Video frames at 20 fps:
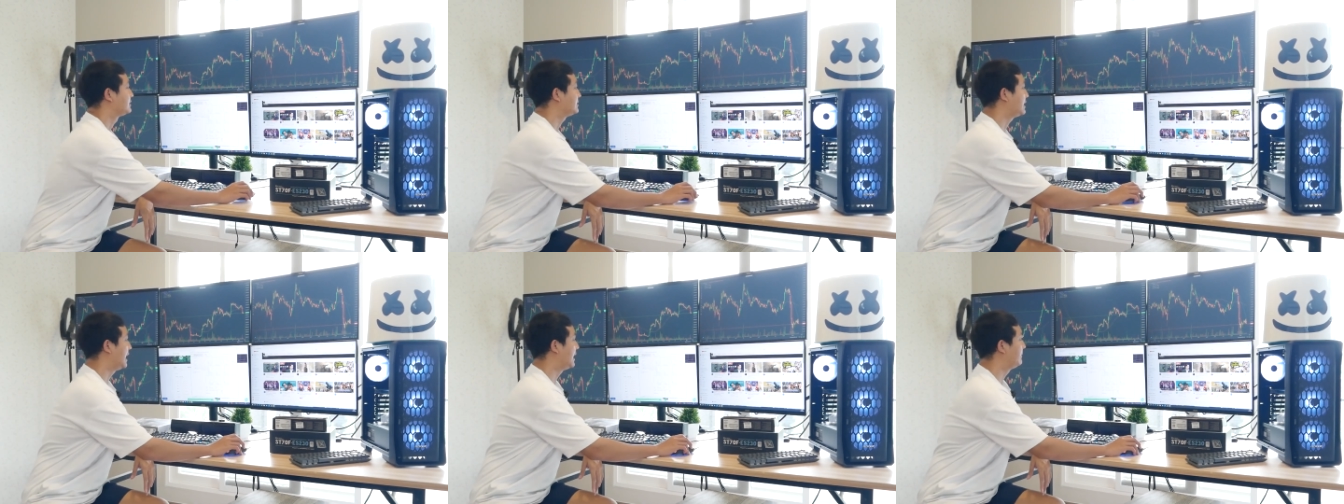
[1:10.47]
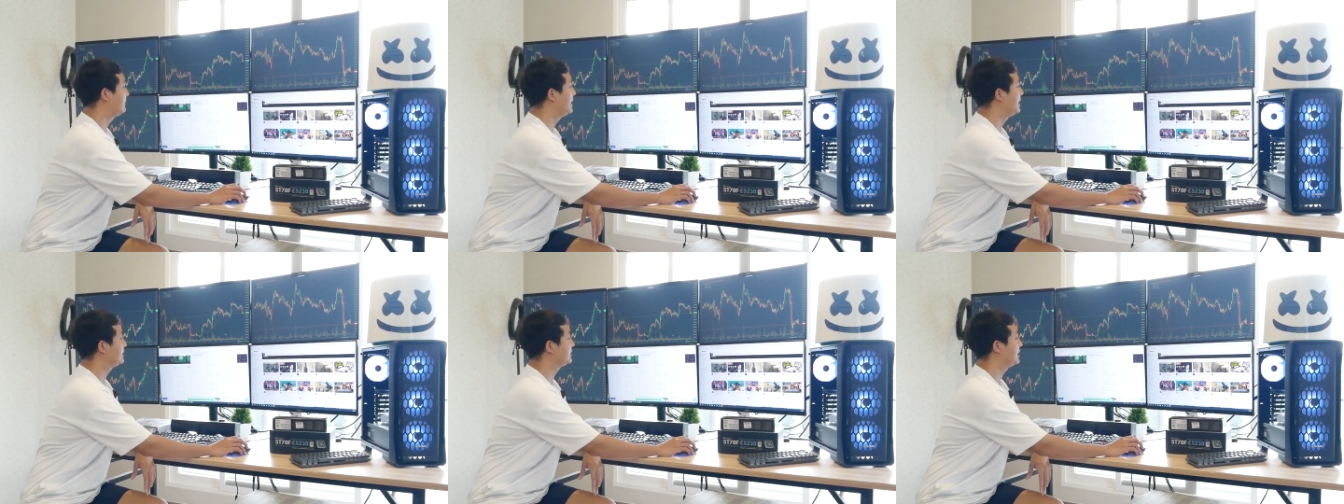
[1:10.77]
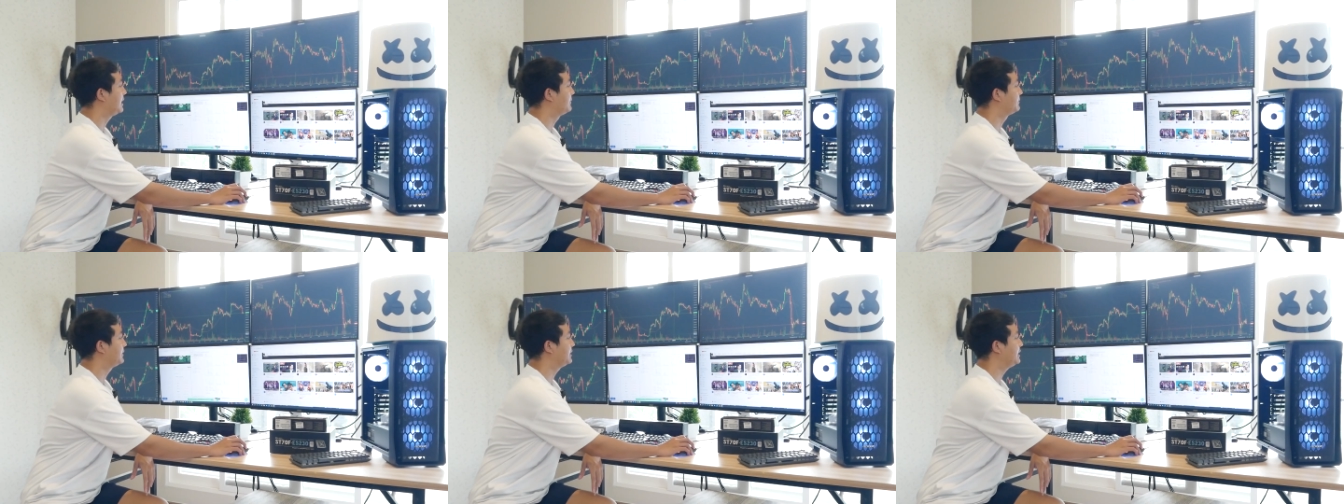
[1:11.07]
สามารถ
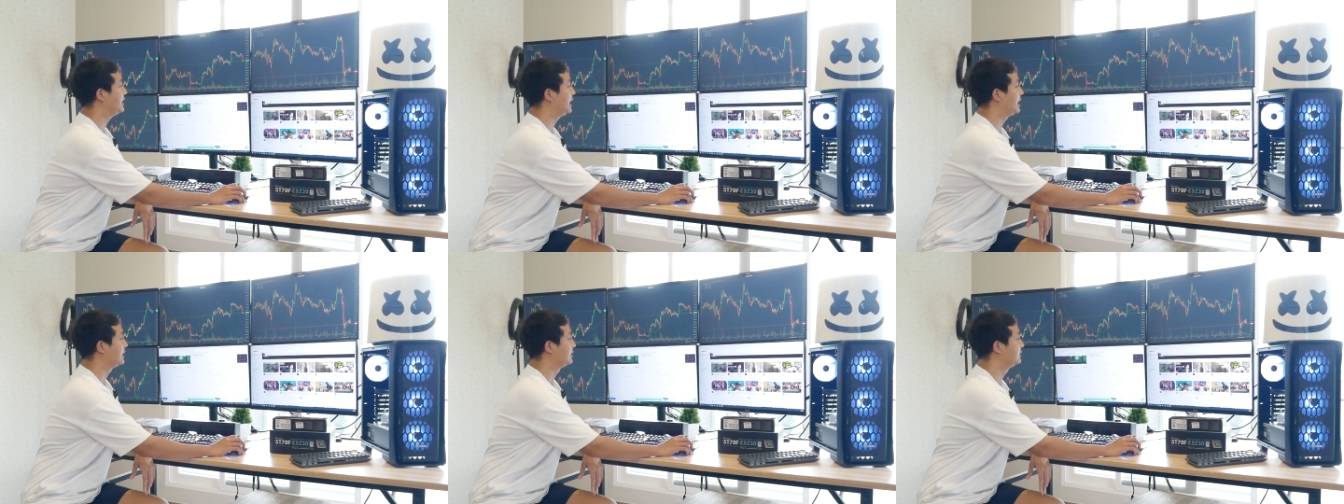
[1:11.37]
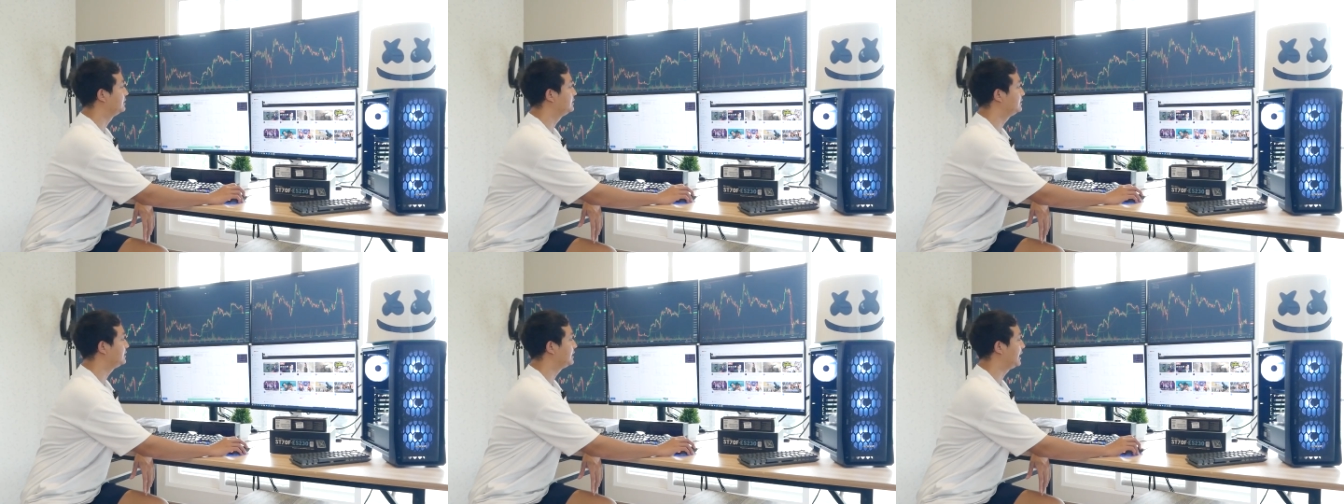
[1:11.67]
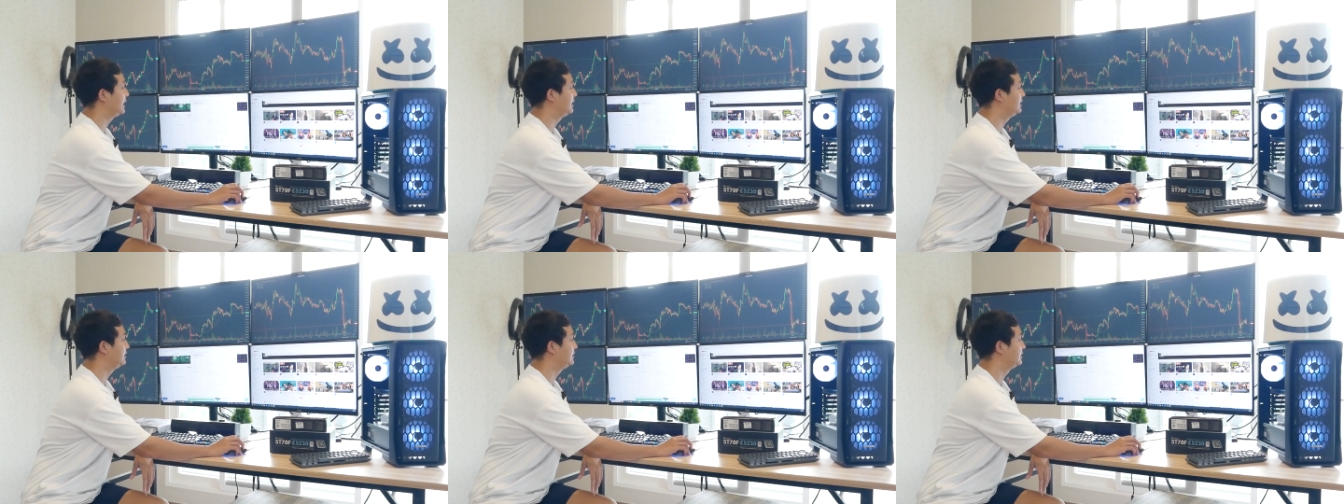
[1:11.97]
ทำได้อย่างลื่น
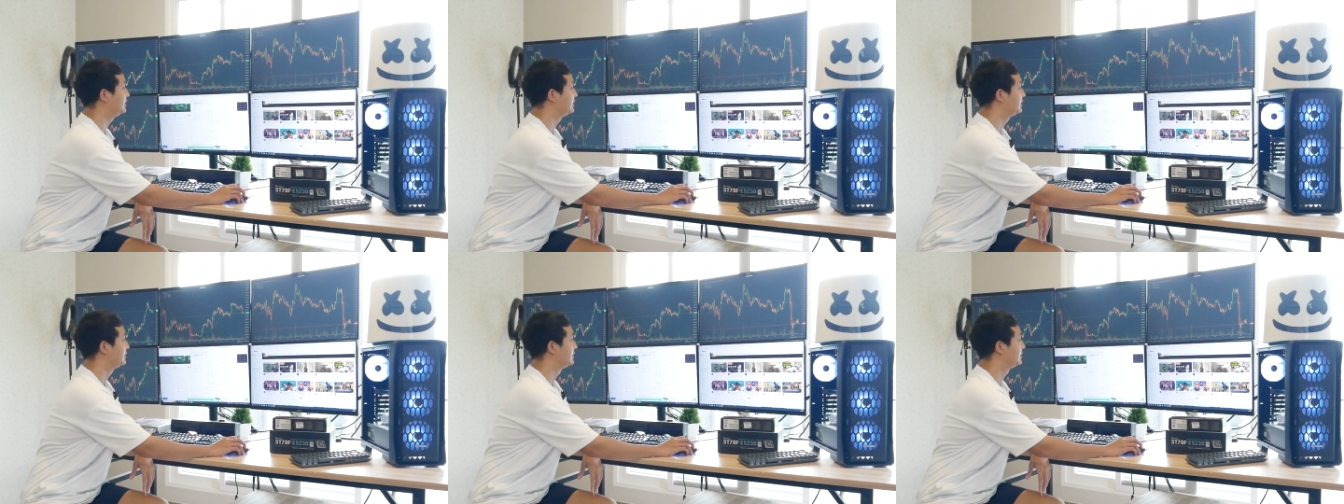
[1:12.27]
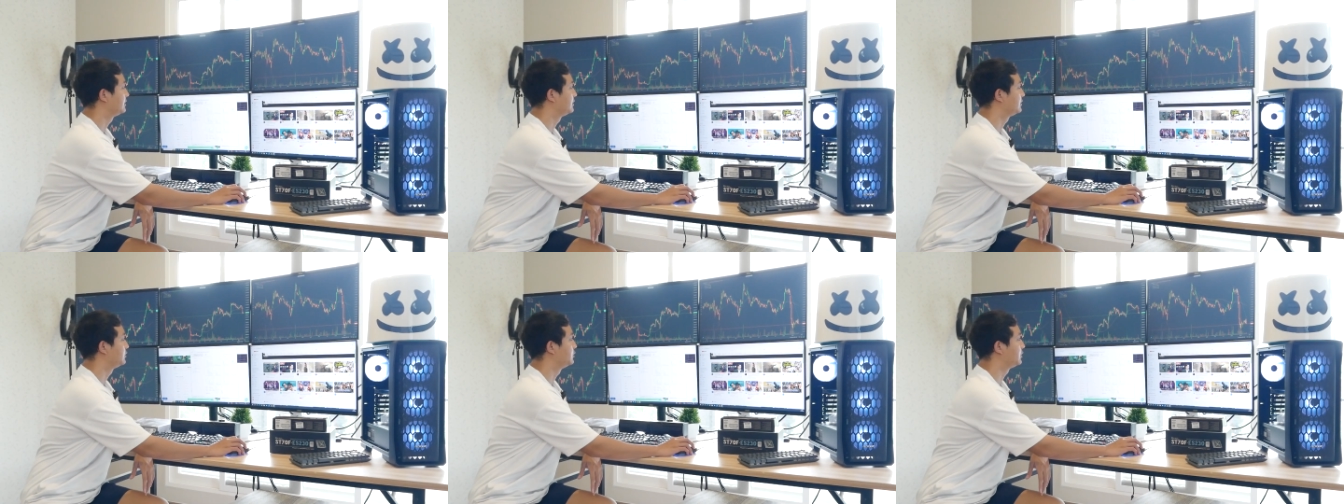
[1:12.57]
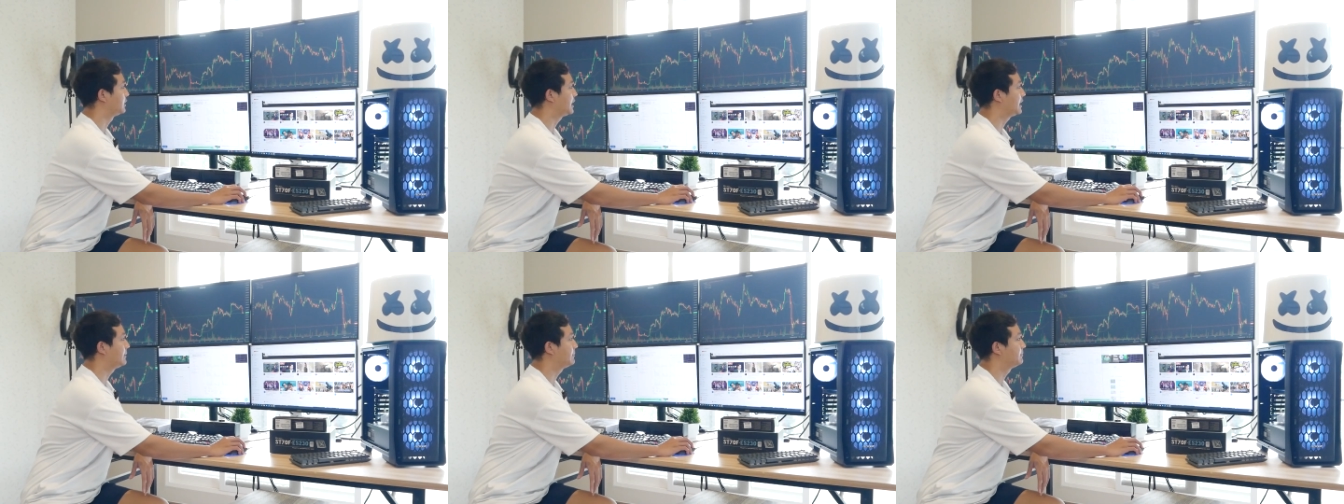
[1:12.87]
ไหลเลยดู
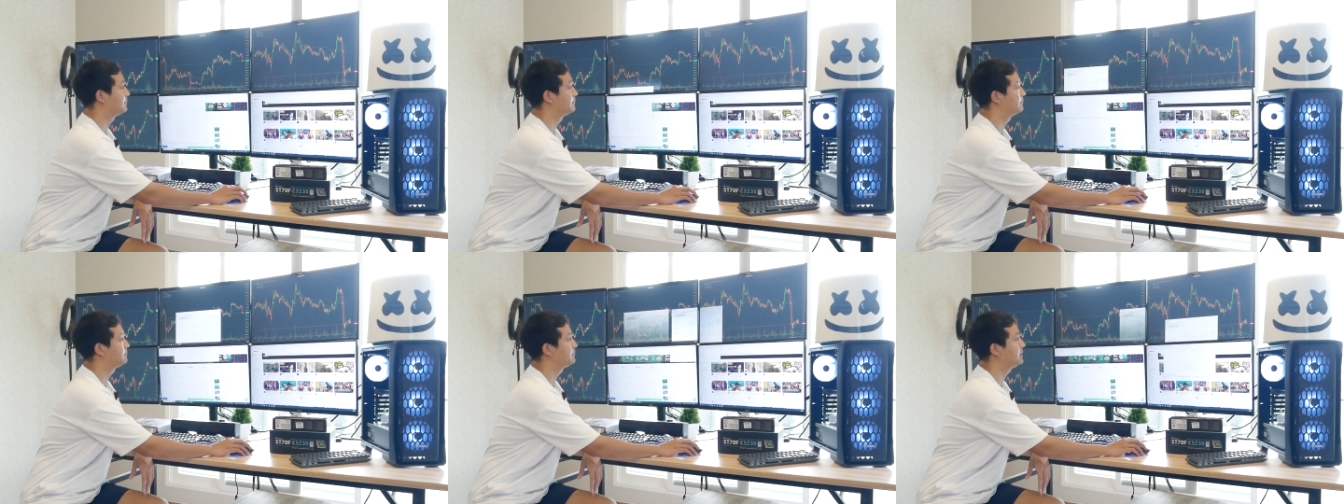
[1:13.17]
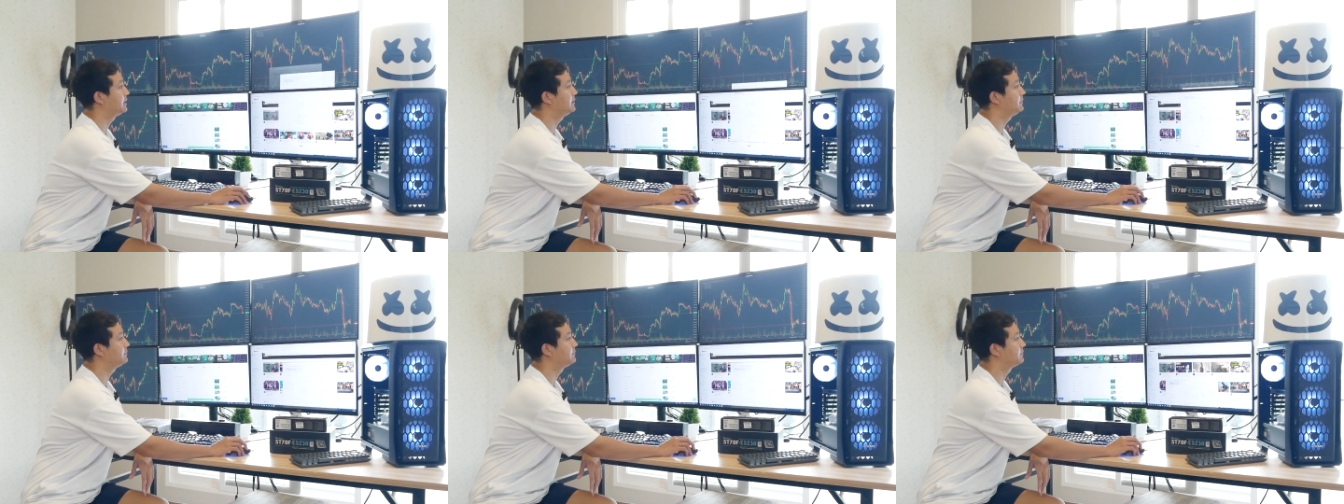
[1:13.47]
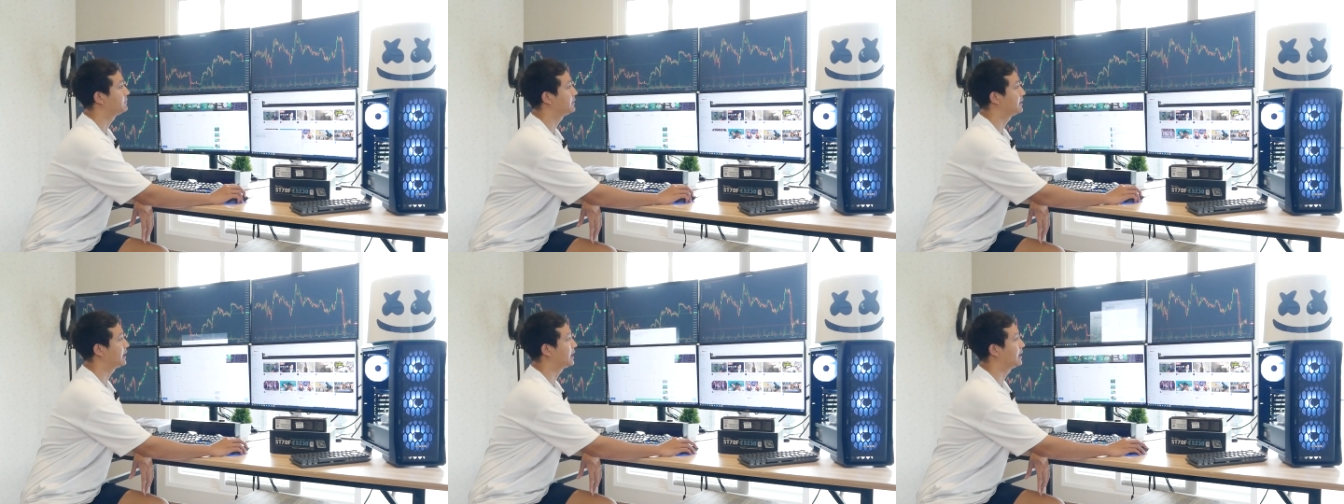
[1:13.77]
นะครับปึ๊บ
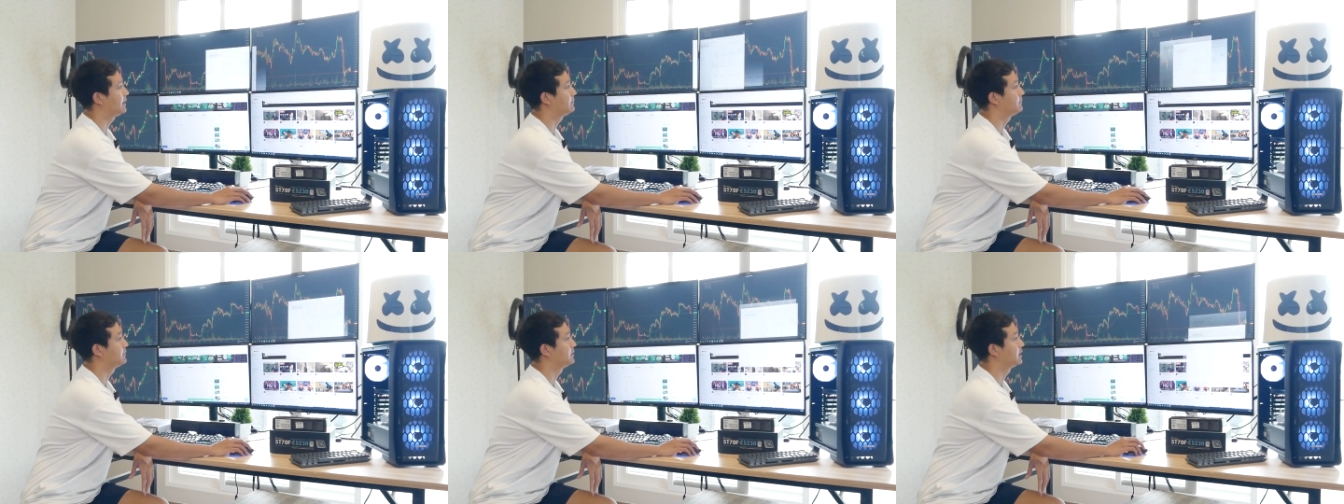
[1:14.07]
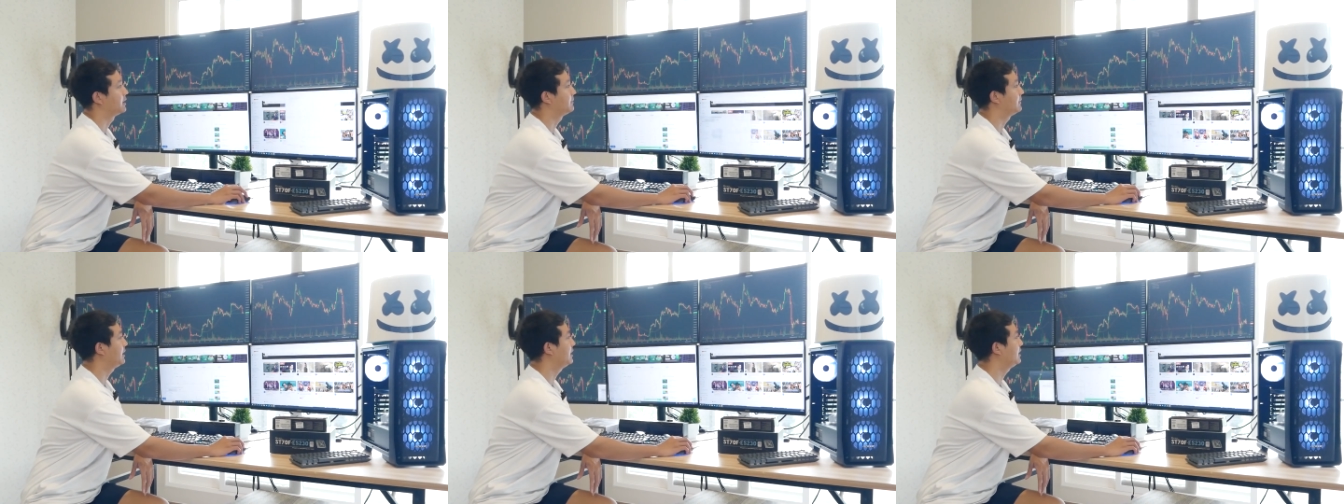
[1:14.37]
นี่ครับเห็น